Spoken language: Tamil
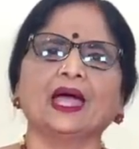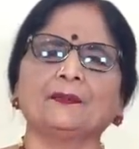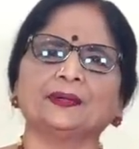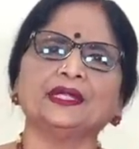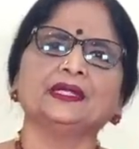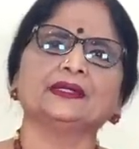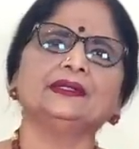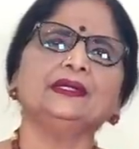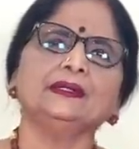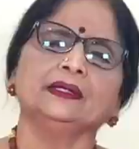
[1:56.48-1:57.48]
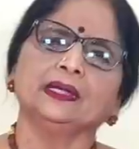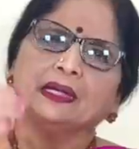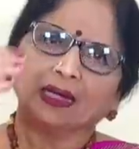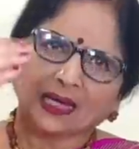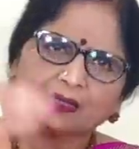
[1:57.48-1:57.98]
அப்படிங்கிறது
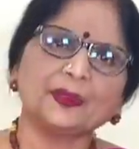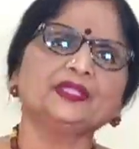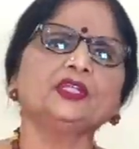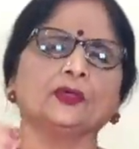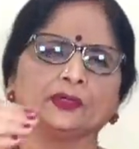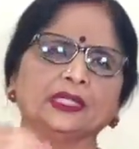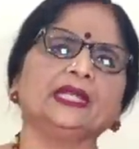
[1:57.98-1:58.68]
அது மந்திரம்